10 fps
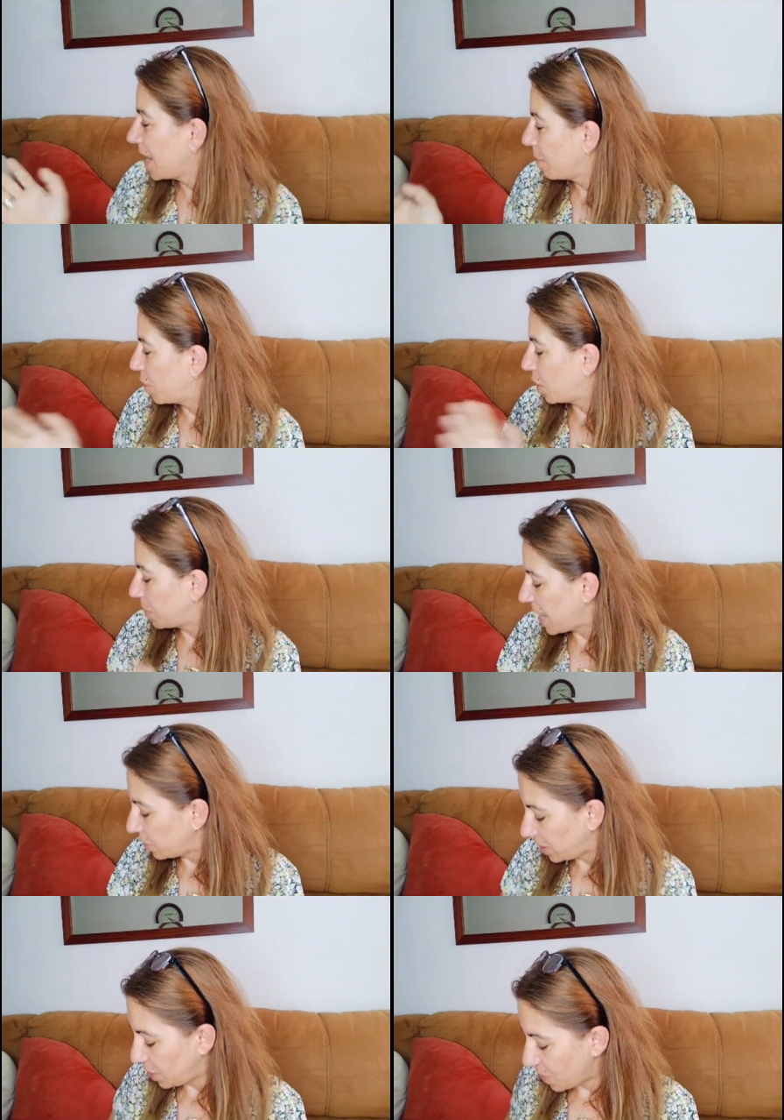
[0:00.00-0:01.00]
Bueno, voy a
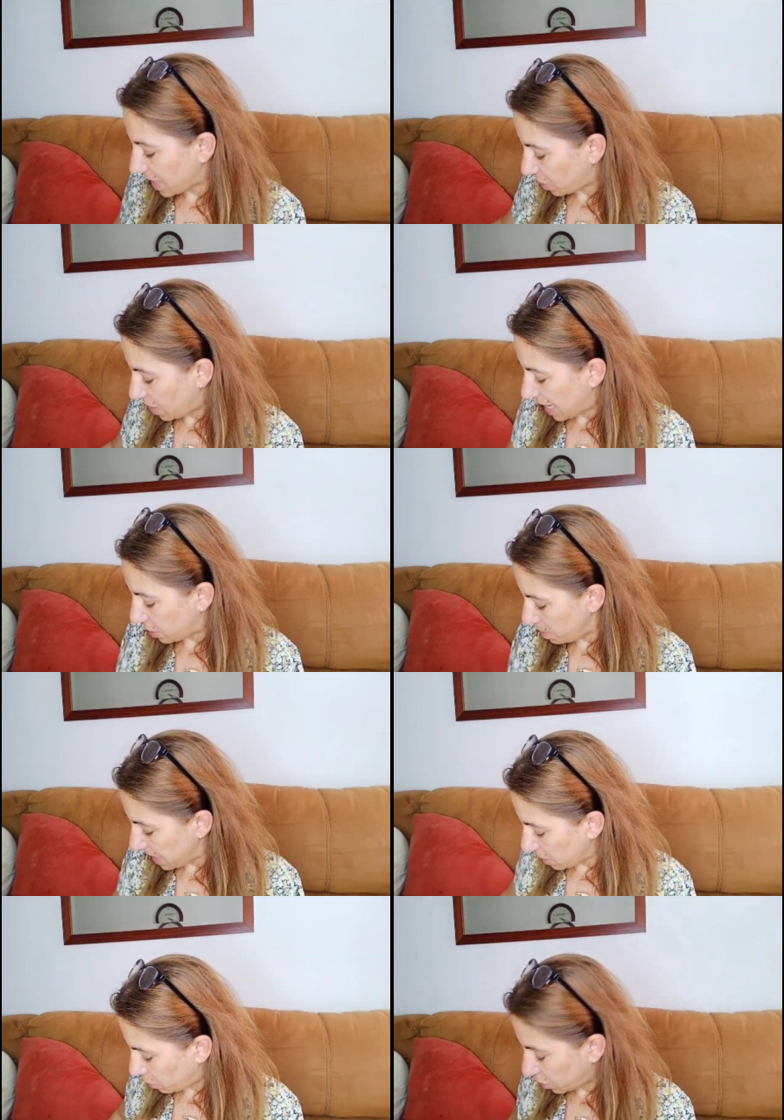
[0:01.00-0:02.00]
continuar con la
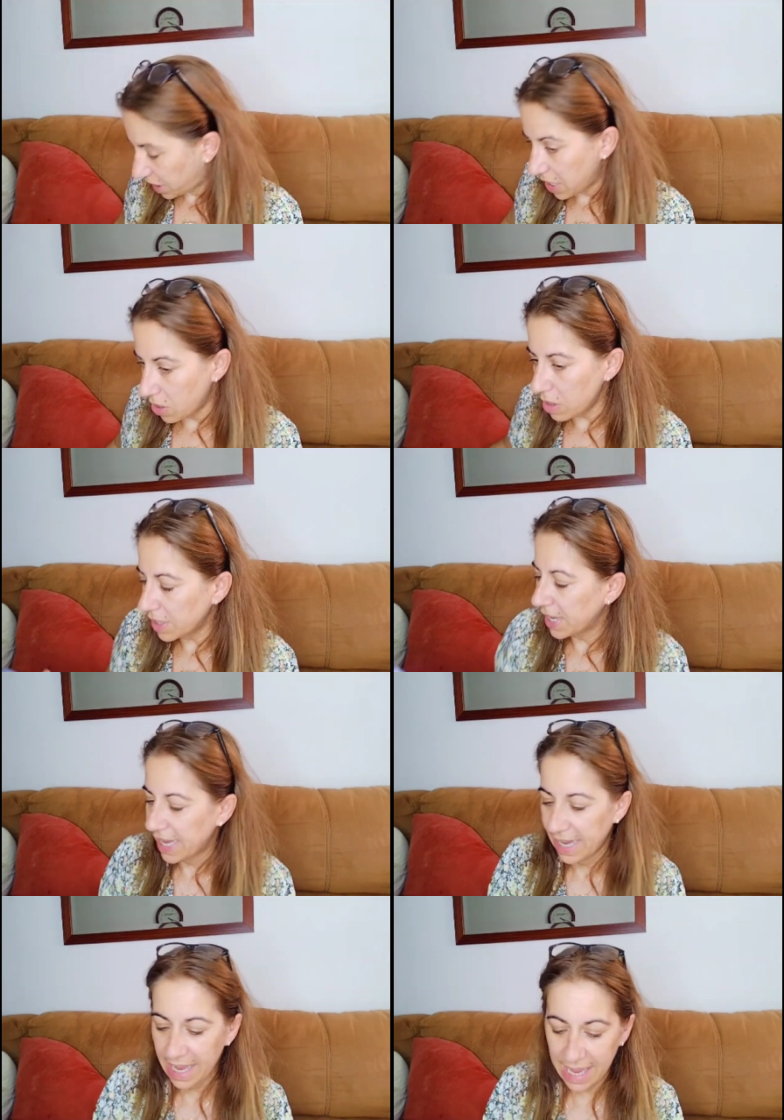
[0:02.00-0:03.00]
compra, como os digo.
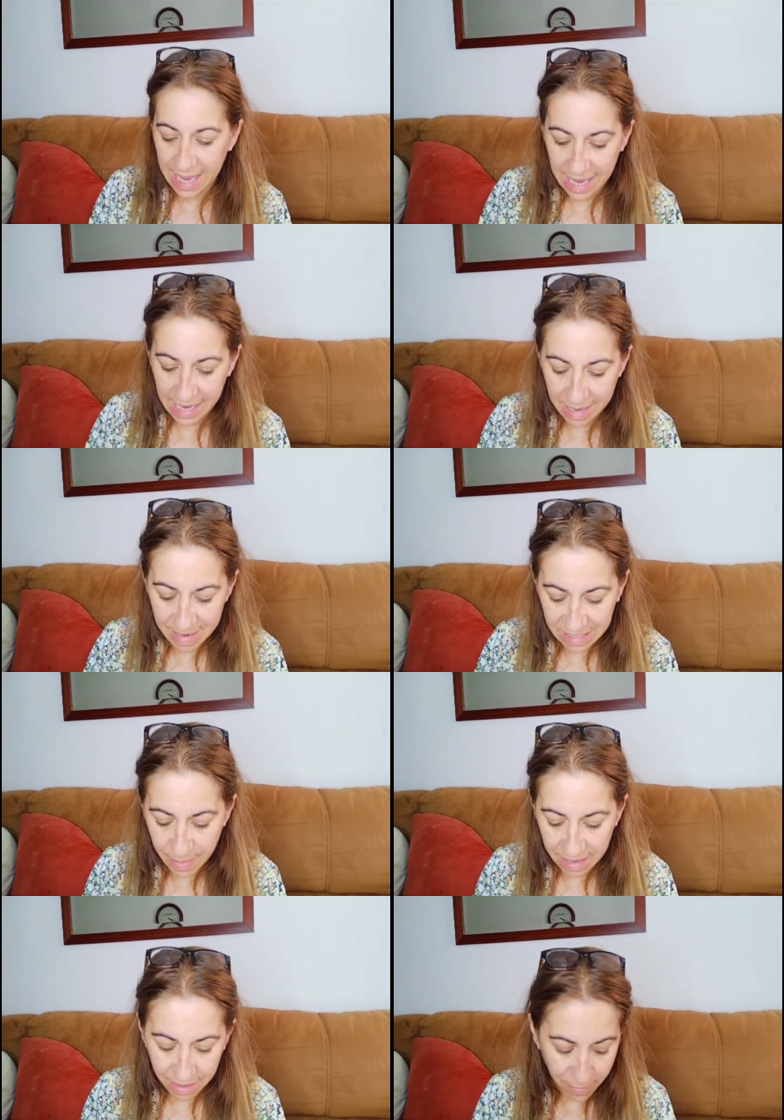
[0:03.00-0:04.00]
Eh, ¿Qué más
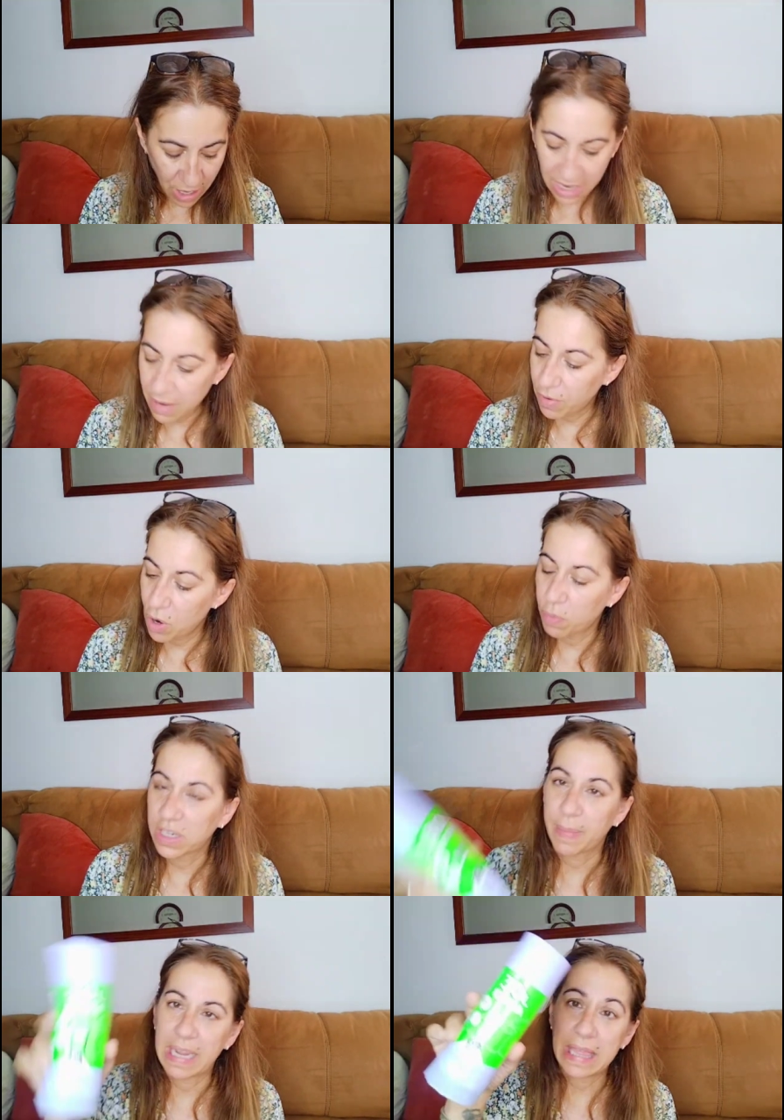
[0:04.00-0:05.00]
aparece por aquí? Bueno,
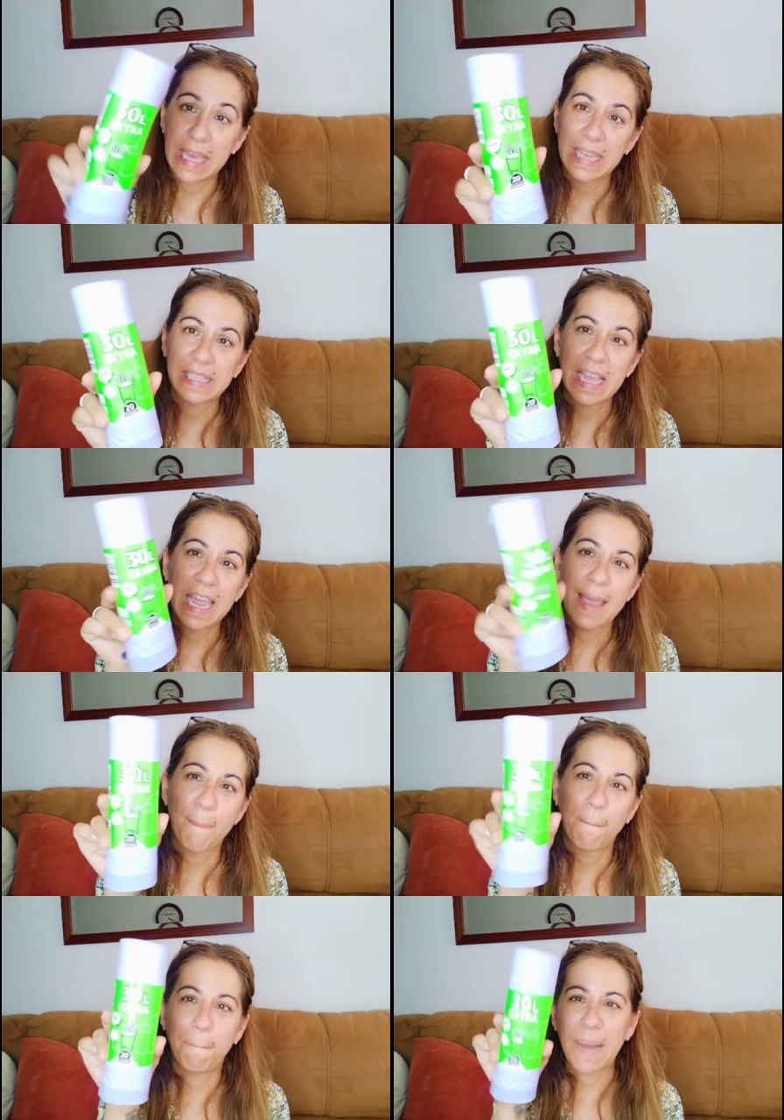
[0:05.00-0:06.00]
pues aparece
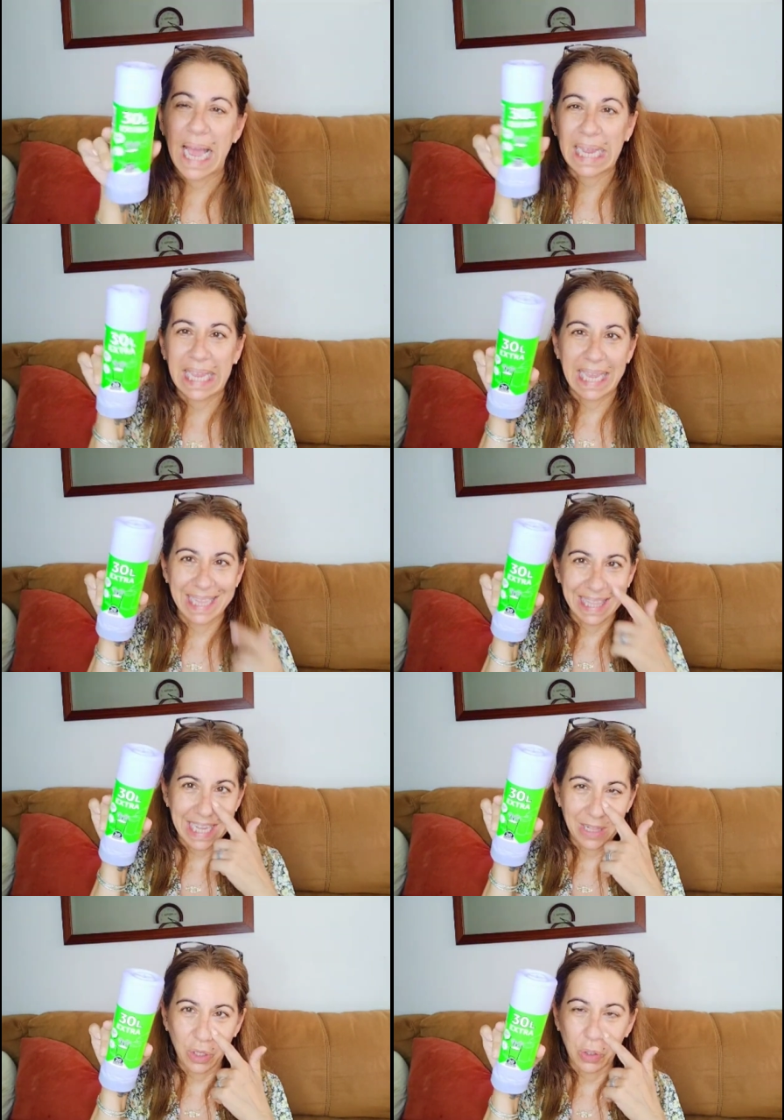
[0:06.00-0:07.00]
este
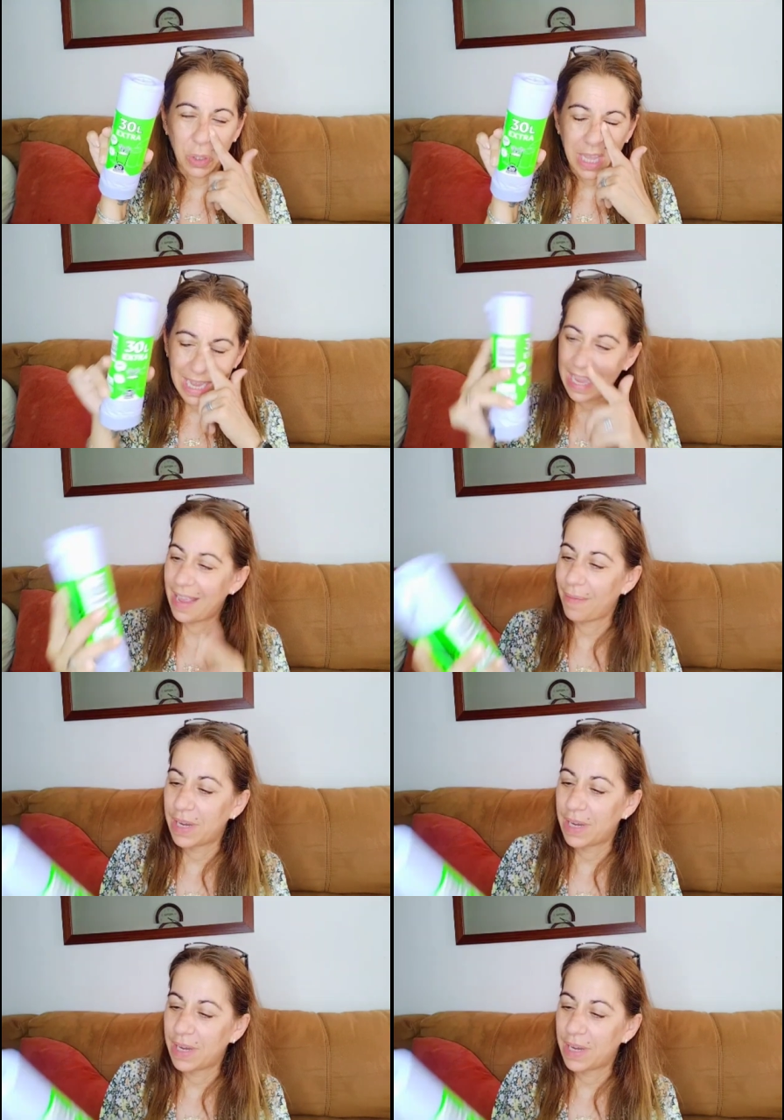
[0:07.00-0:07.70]
paquetito de...